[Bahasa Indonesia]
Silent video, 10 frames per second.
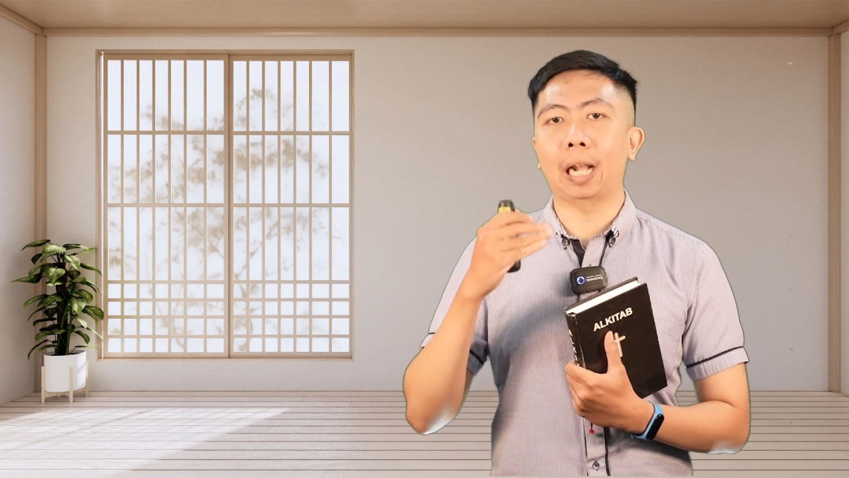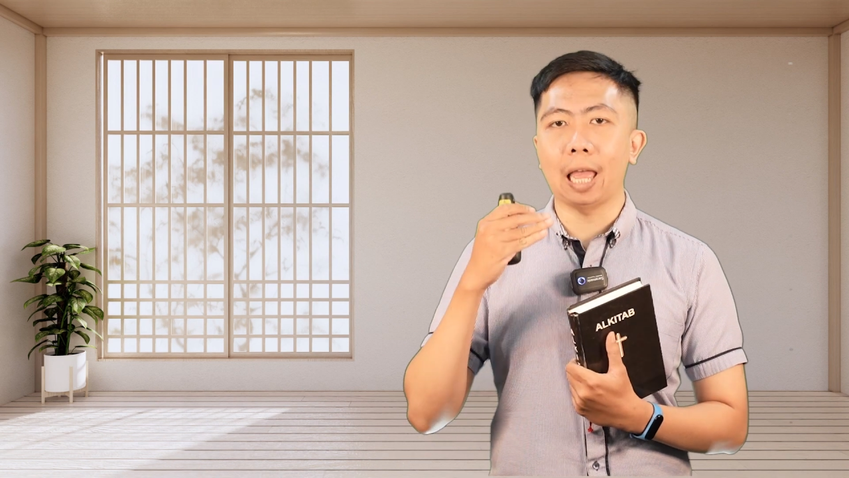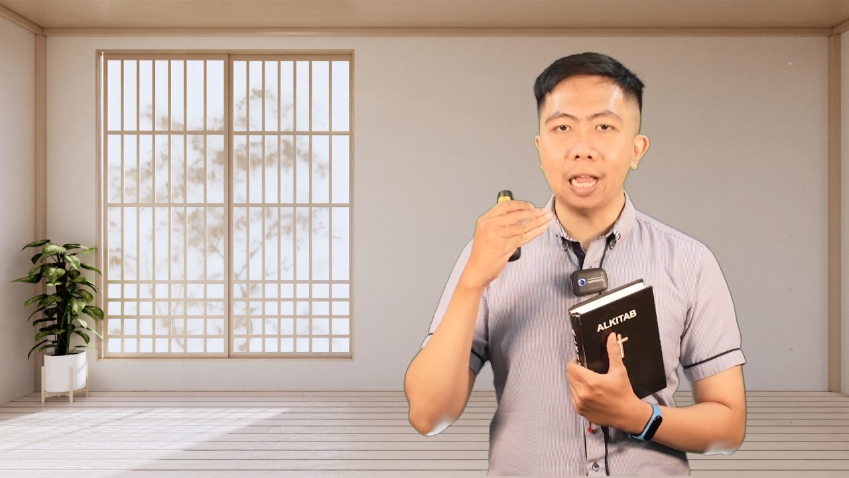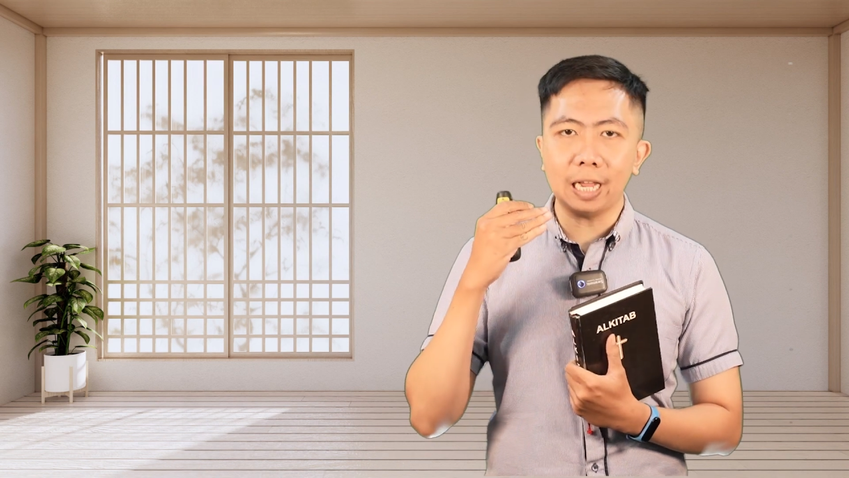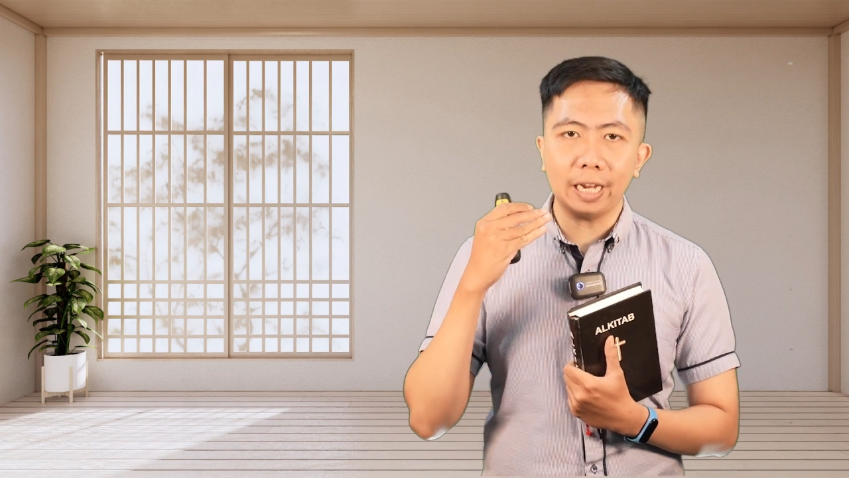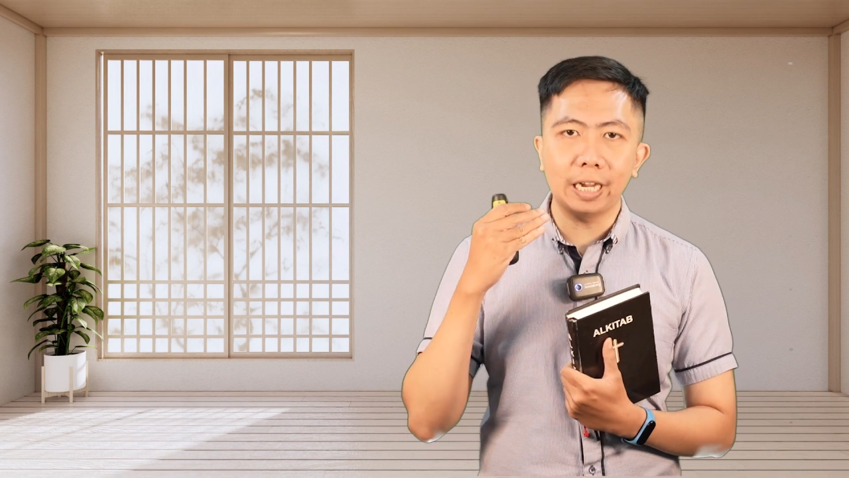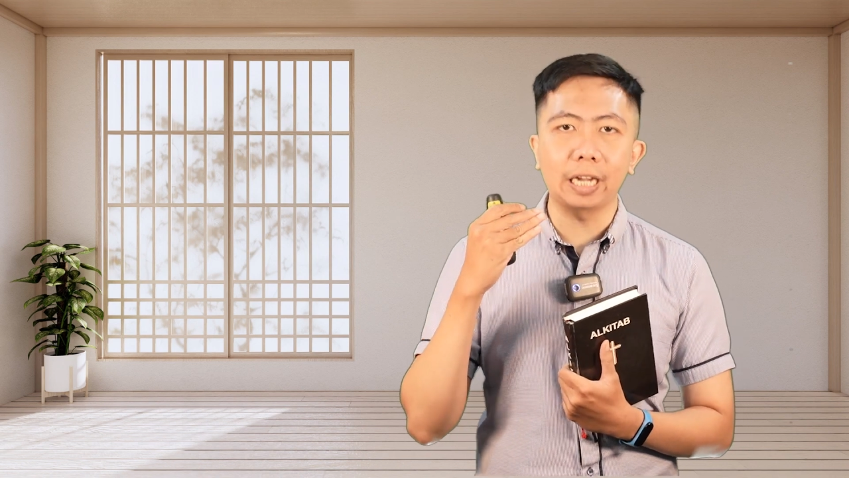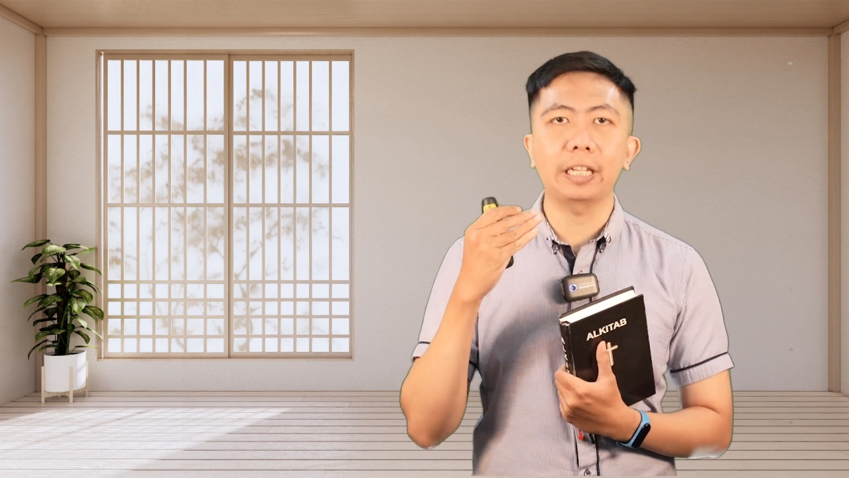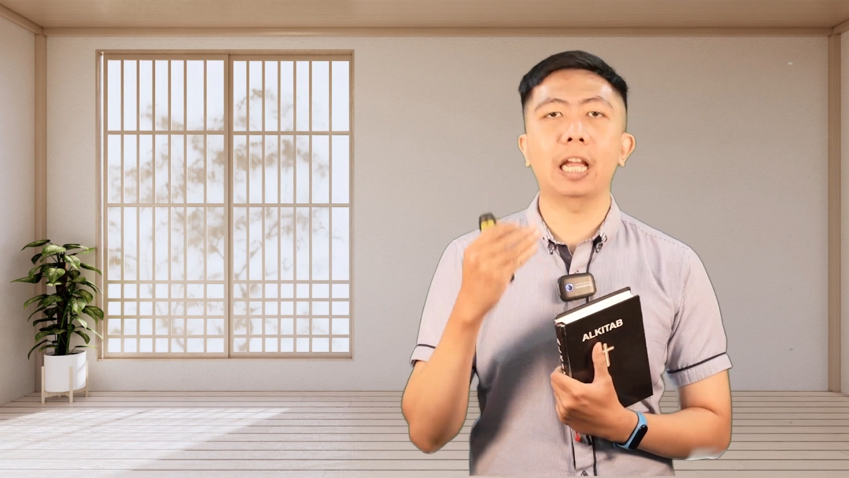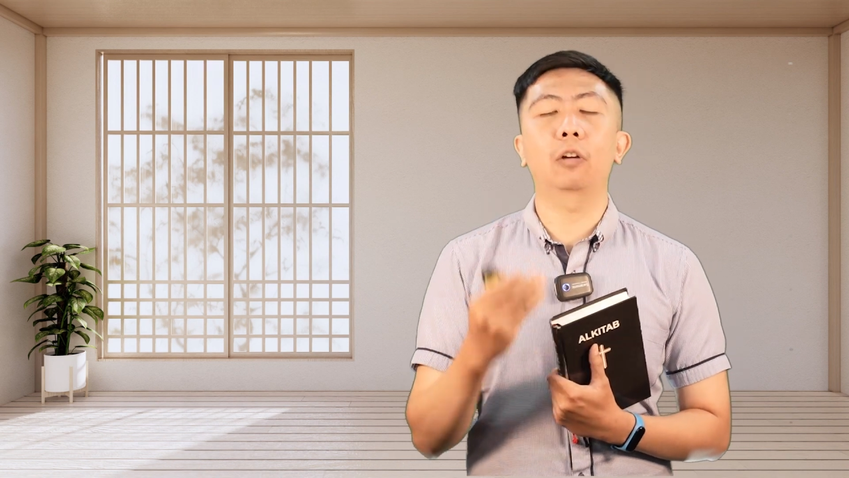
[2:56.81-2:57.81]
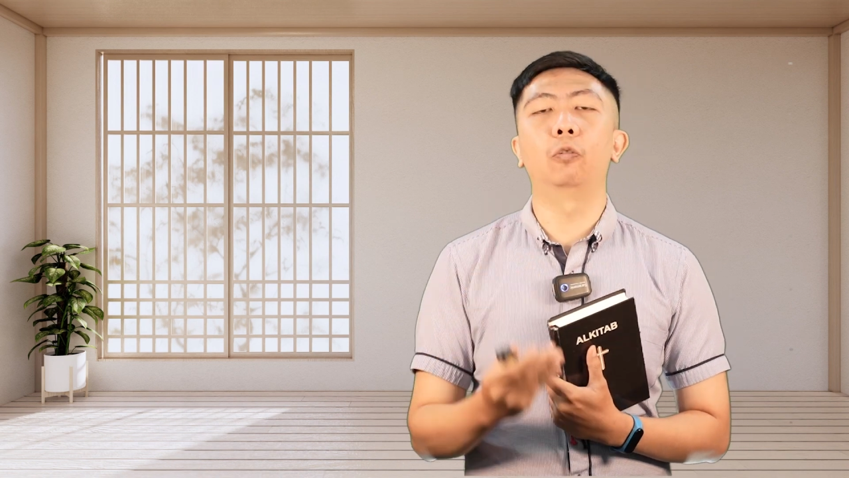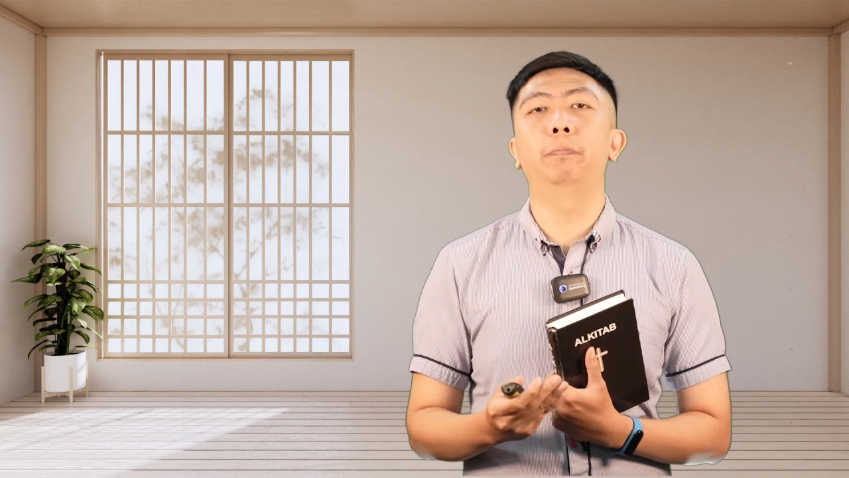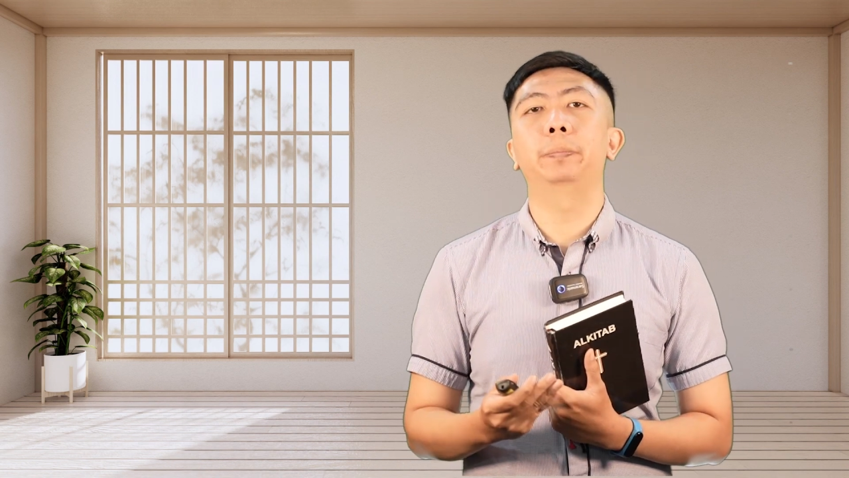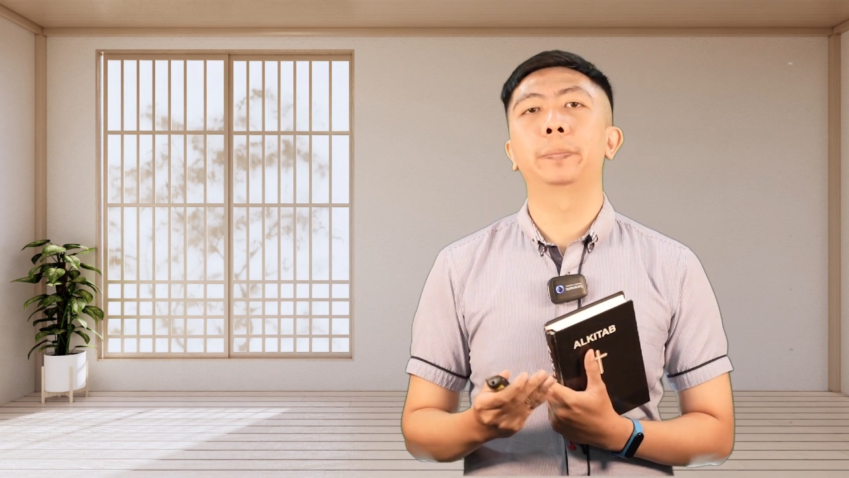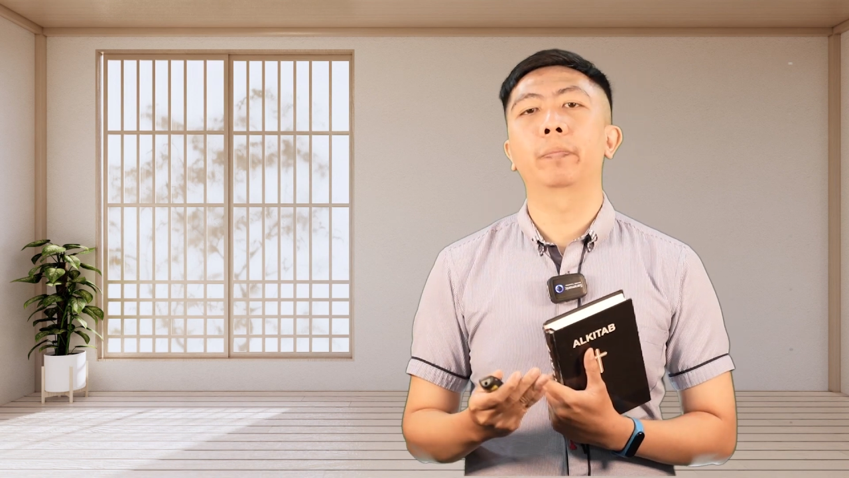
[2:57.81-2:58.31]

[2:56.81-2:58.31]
langkah dari Yakub,